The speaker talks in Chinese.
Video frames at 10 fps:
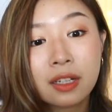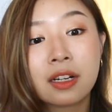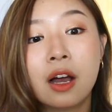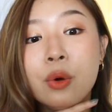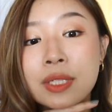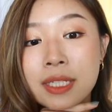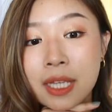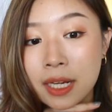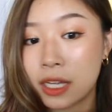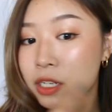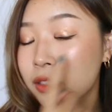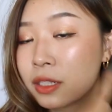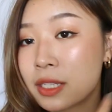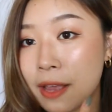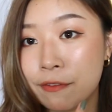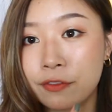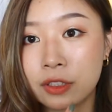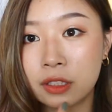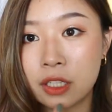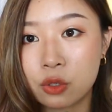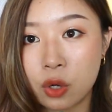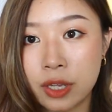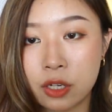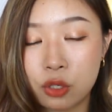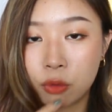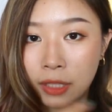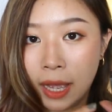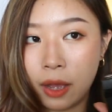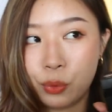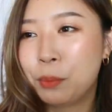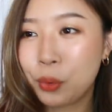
然后我今天脸上的散粉定妆也是用它。